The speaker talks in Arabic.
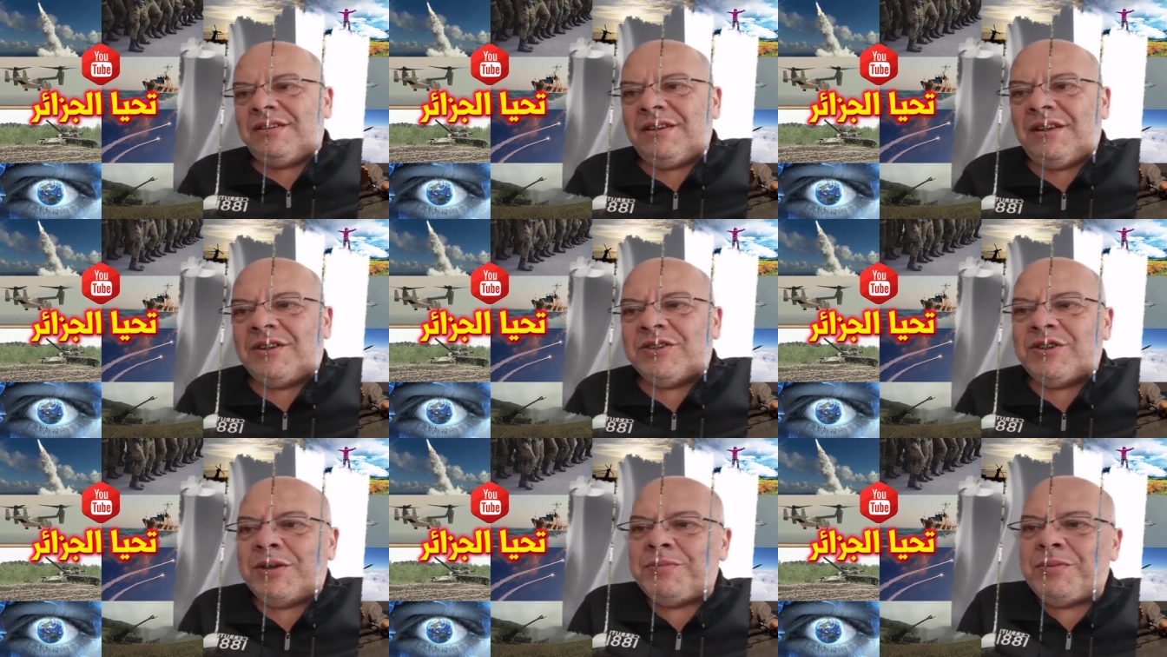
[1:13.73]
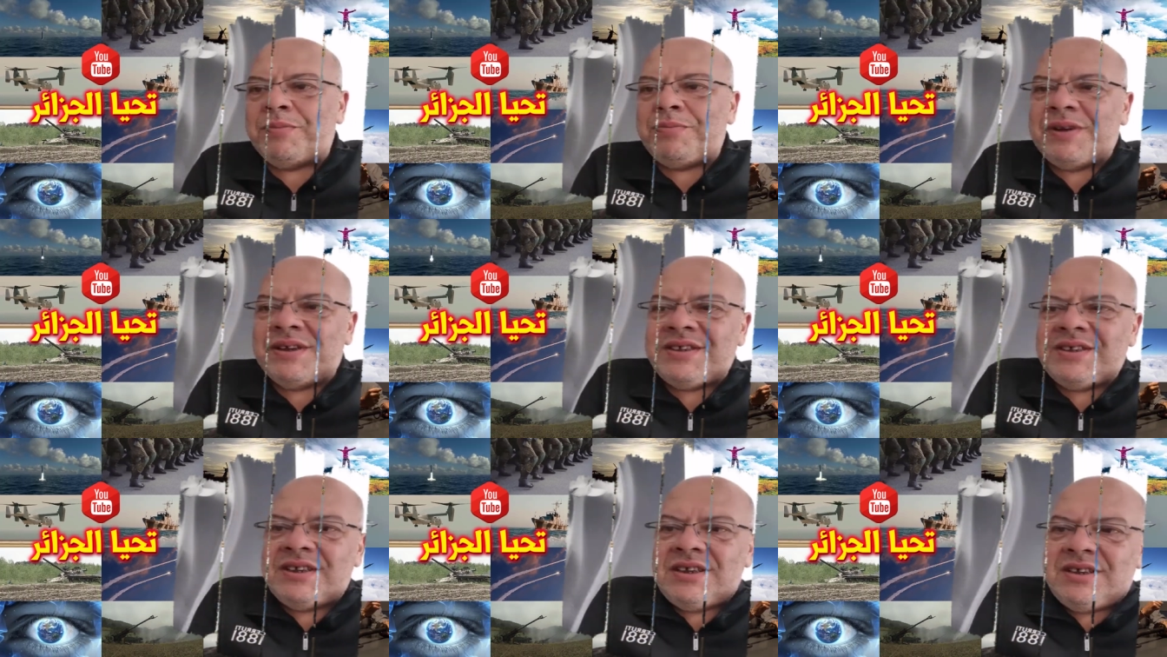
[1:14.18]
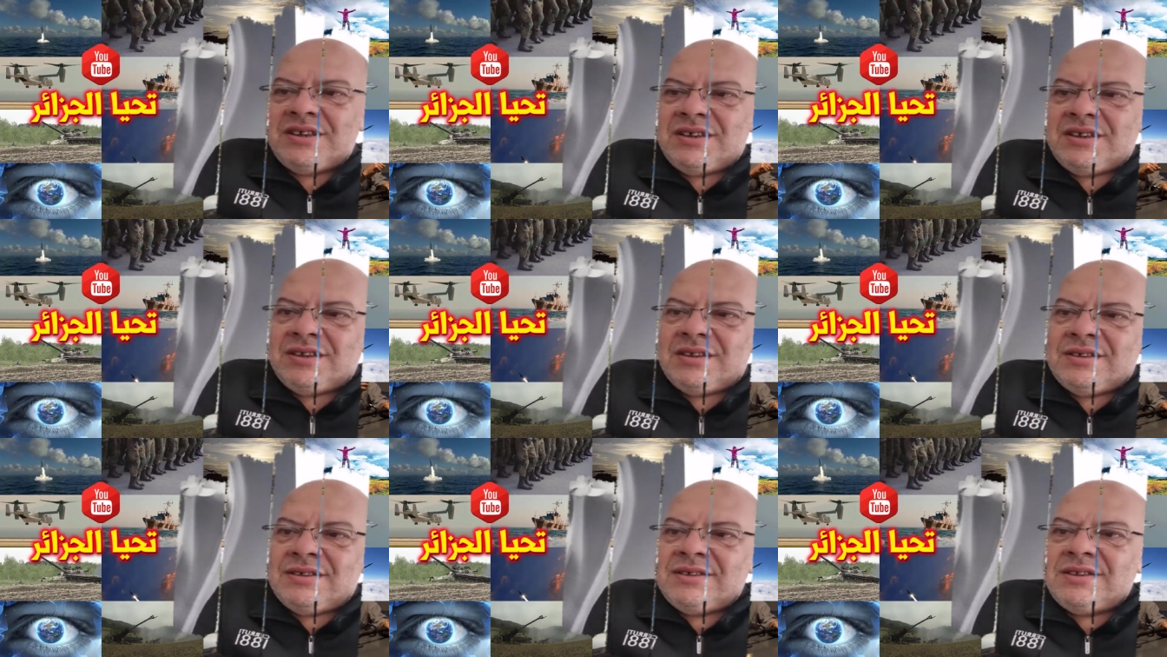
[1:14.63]
نو جو ريبون با سي
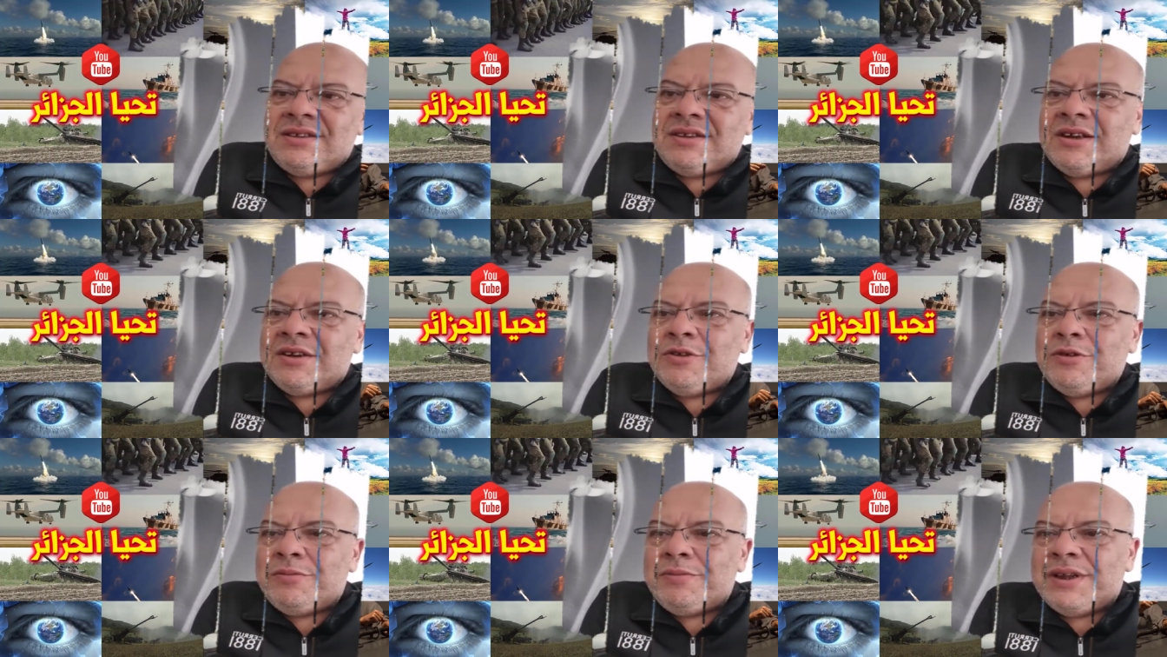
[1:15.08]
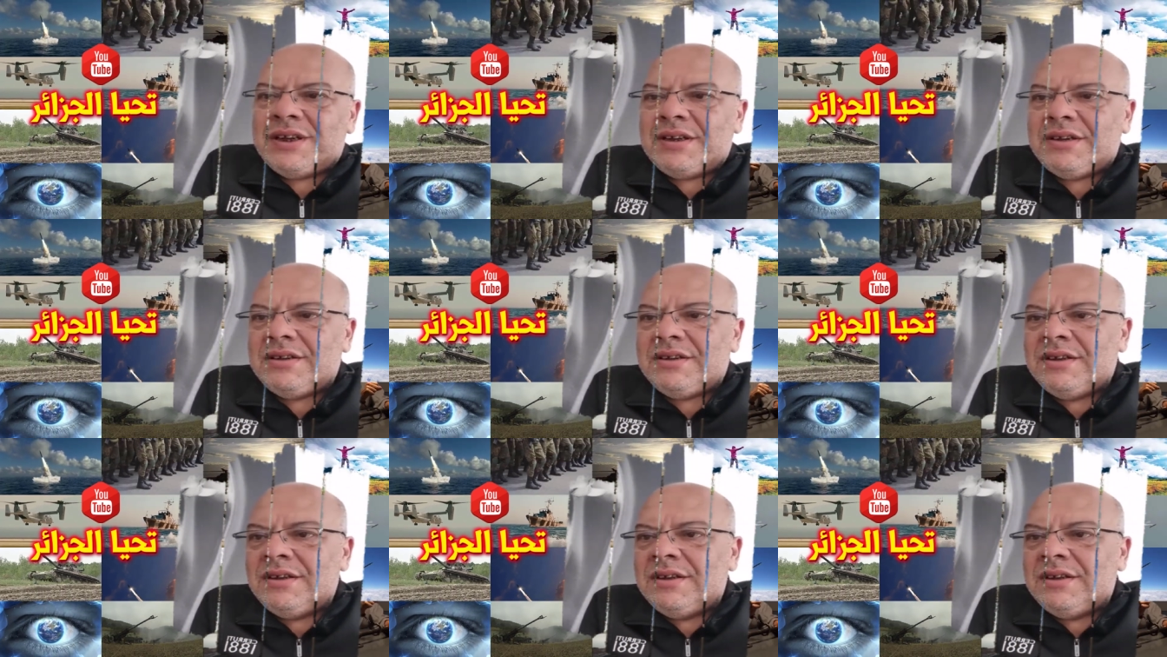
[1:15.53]
اون ارغيومون